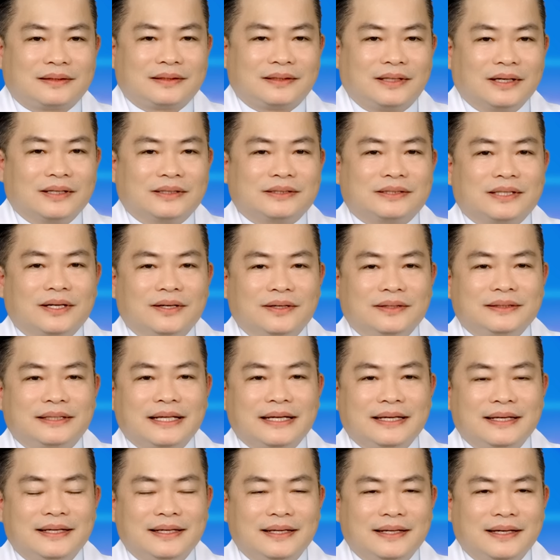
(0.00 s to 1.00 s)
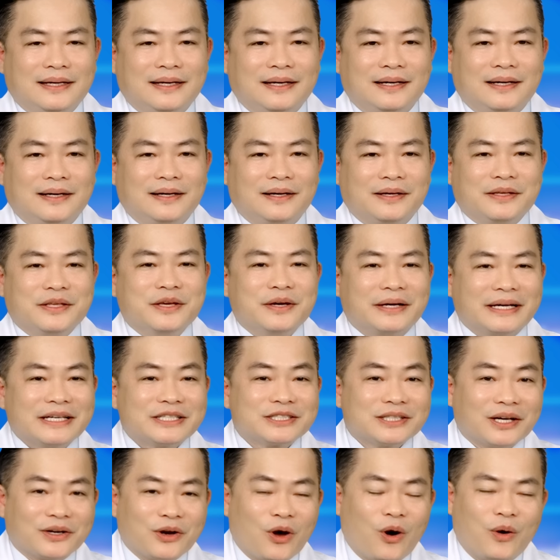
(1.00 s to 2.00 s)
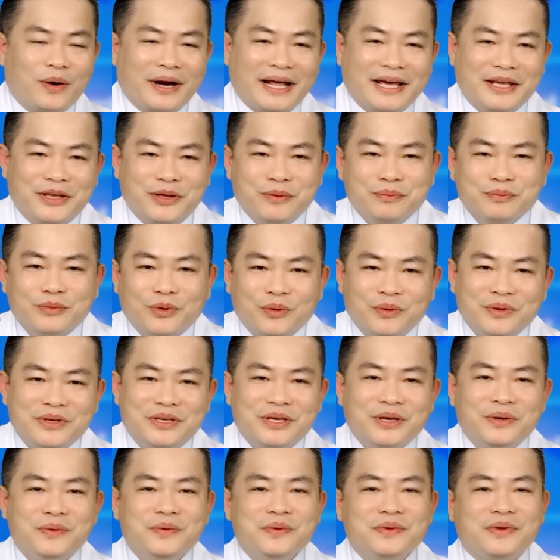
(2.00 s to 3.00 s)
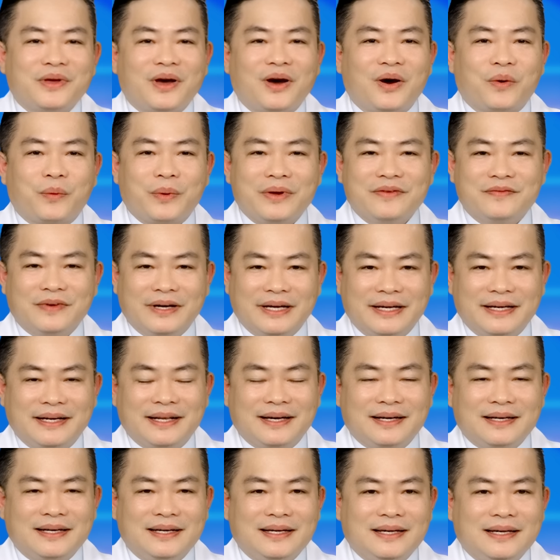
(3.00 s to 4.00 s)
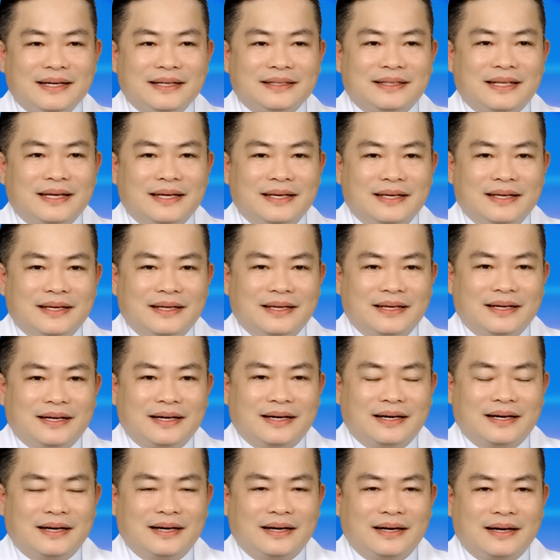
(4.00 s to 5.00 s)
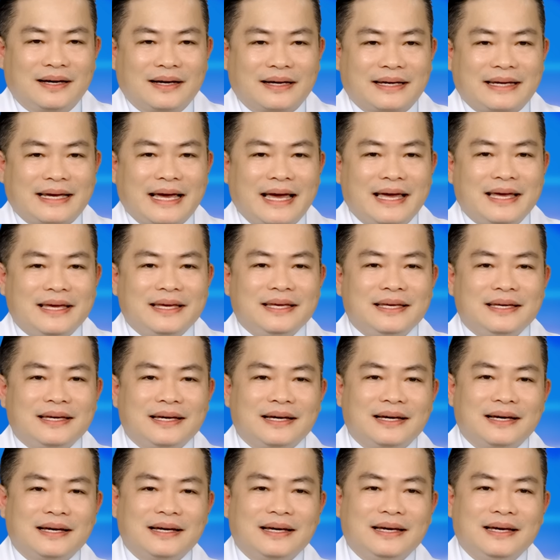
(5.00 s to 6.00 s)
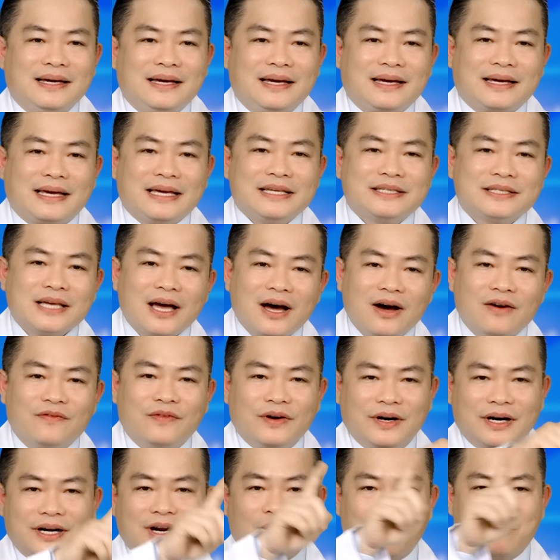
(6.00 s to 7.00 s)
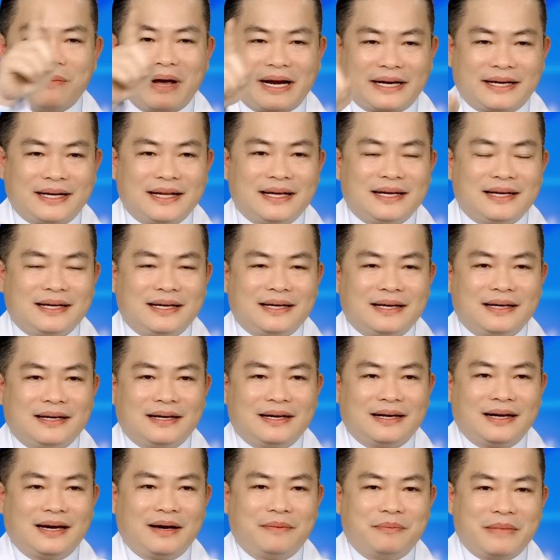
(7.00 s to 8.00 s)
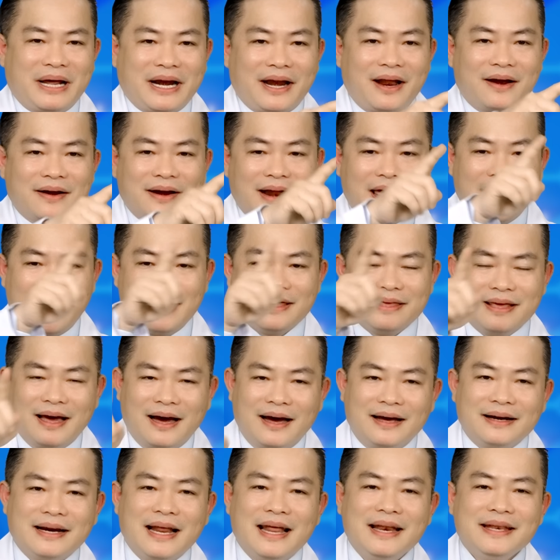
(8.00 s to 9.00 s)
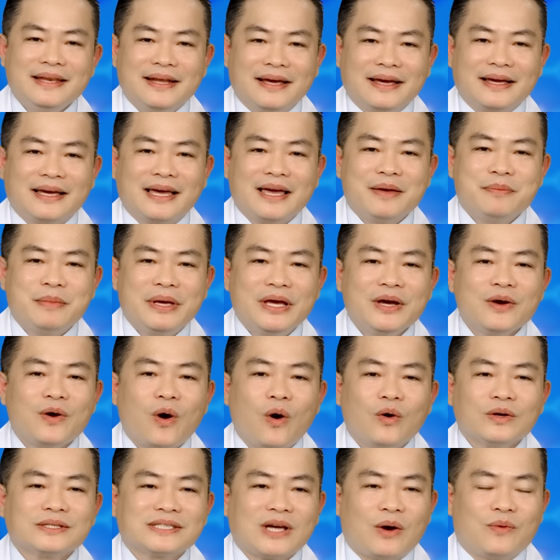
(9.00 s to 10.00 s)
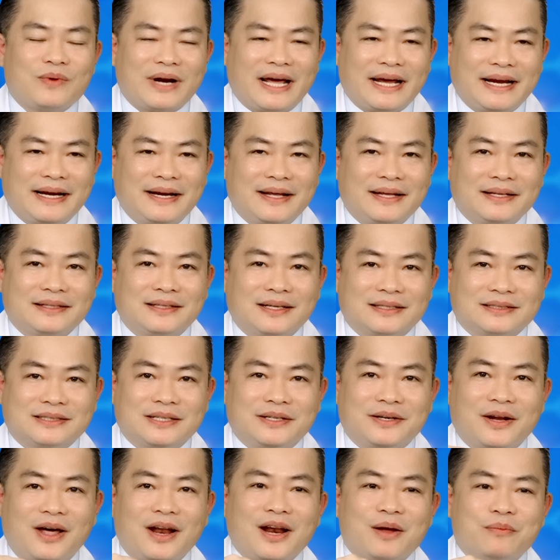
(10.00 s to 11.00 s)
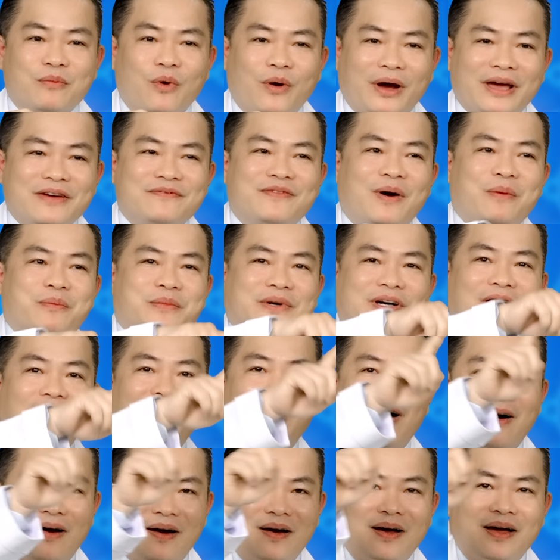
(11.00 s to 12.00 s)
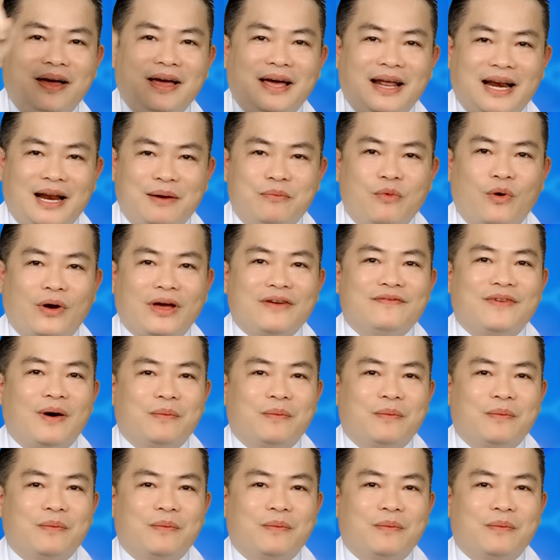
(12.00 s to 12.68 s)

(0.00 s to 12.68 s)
Thực sự thì như cái sơ đồ này chúng tôi chiếu cho quý vị đó, thì cái xơ vữa động mạch đó, mà nó để dẫn đến những cái biến cố sau này đó, thực sự nó là một cái vòng tròn là một cái